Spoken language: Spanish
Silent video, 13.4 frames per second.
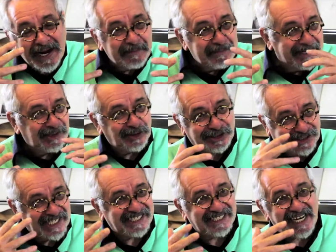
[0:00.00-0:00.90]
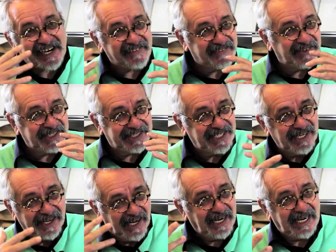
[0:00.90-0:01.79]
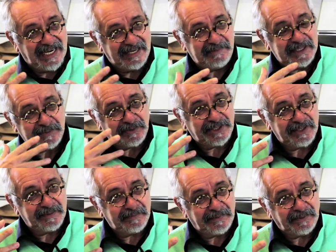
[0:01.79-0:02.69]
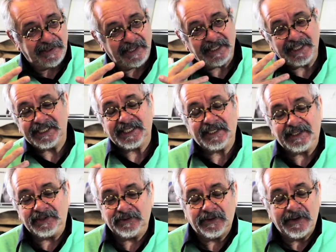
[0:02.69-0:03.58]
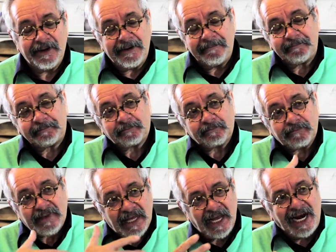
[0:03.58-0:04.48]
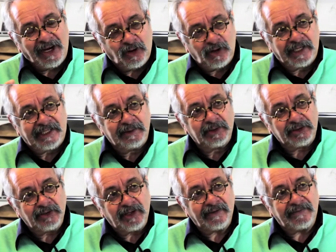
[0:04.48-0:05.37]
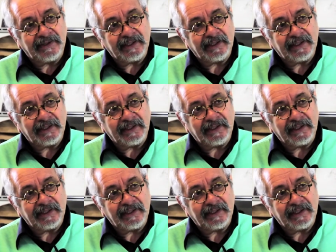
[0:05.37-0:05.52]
al menos tres narraciones al mismo tiempo. Y en ese sentido, al colectivo Todo